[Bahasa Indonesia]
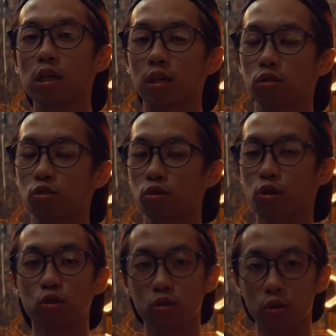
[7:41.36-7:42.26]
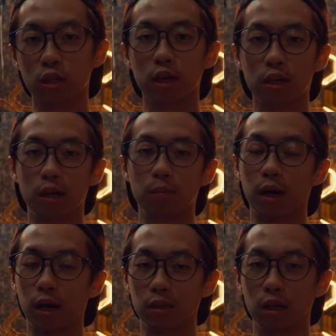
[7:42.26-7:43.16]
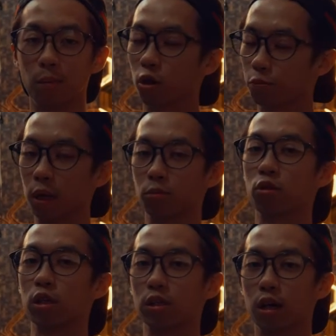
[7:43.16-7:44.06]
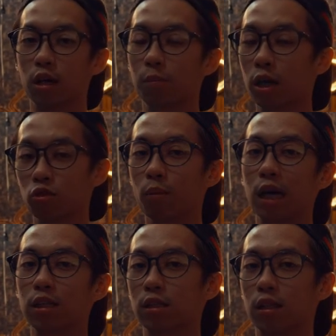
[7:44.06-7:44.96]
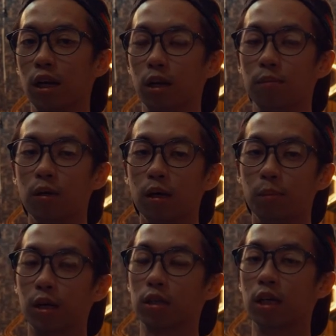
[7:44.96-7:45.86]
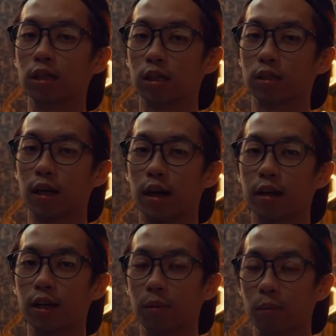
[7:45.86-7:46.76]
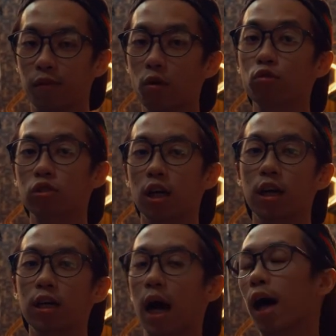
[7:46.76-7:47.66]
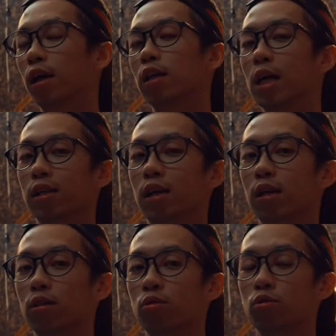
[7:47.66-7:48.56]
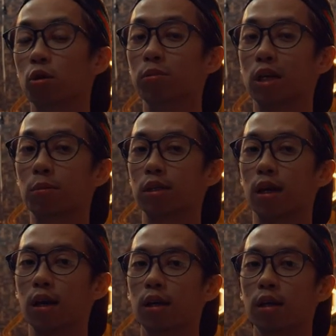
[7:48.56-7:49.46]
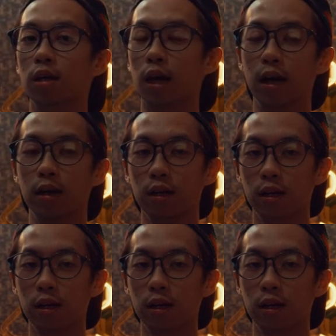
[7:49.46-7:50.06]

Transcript: yang sejujur-jujurnya dan barangnya bagus banget menurut kita, ngebantu banget kita dalam pekerjaan kita sehari-hari yang memang fokusnya ada di data yang cukup besar-besar. Nah,